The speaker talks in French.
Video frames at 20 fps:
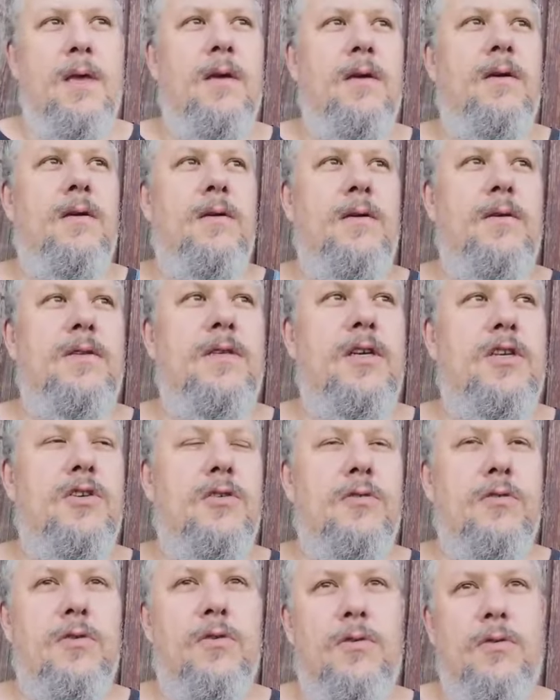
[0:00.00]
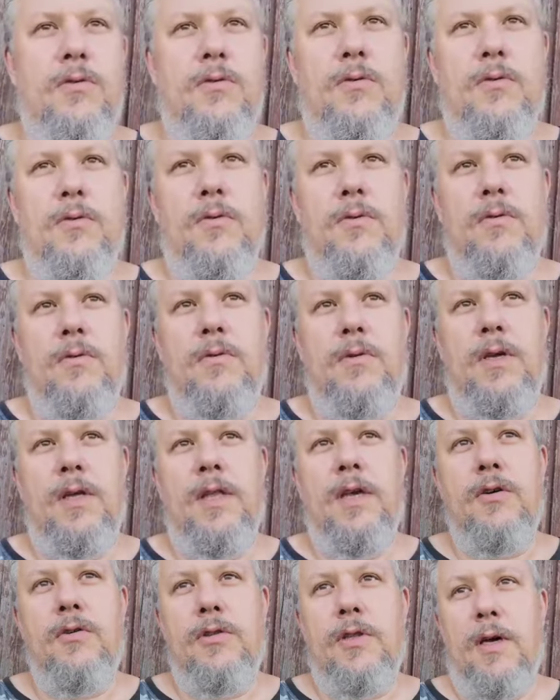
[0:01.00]
Euh, sachant qu'il y a
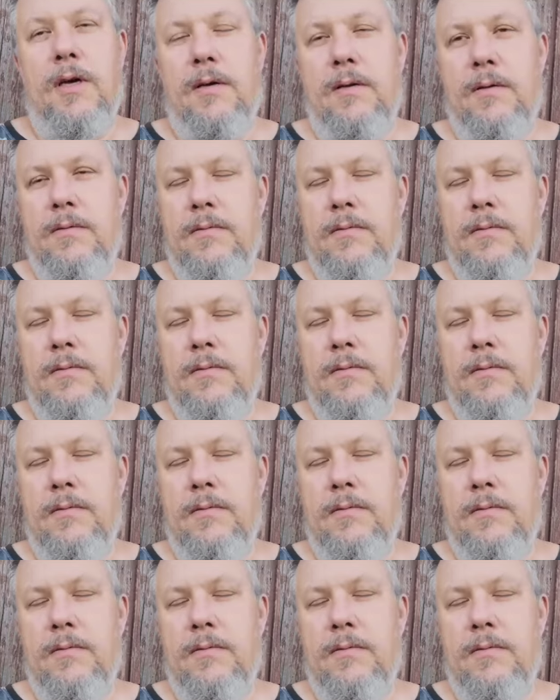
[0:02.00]
des quotas.